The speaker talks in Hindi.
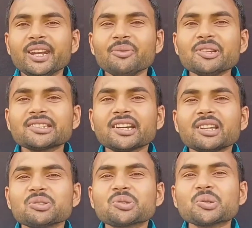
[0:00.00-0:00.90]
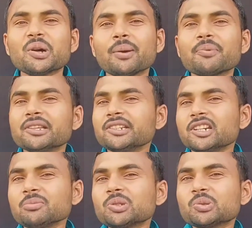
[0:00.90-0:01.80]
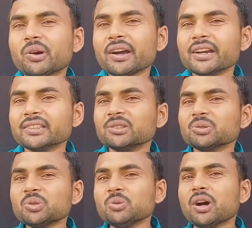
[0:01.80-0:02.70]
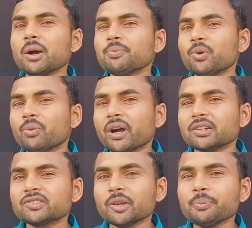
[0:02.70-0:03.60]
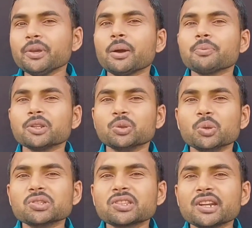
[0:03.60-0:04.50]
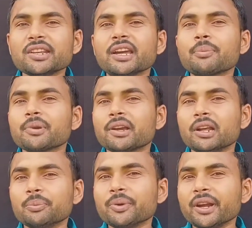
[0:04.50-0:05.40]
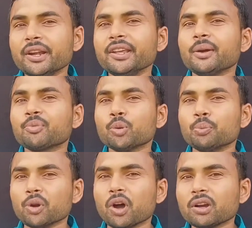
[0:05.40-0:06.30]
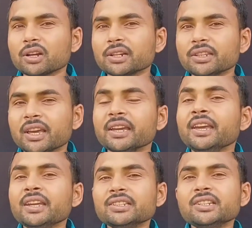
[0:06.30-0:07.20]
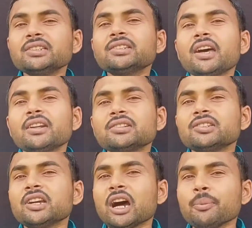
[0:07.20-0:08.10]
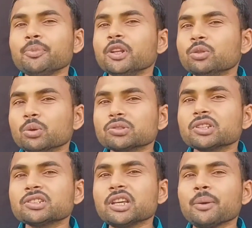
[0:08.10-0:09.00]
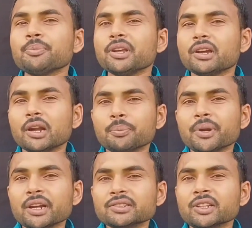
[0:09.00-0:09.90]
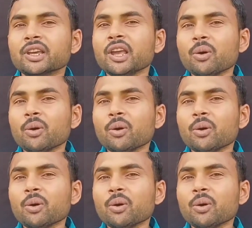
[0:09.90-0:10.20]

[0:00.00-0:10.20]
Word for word: नमस्कार दोस्तों आपका जेटेक में स्वागत है दोस्तों आपको व्हाट्सएप में आपके दोस्त ने या आपके गर्लफ्रेंड ने आपको ब्लॉक कर दिया है जिस कारण से आपने दोस्त से आपने गर्लफ्रेंड से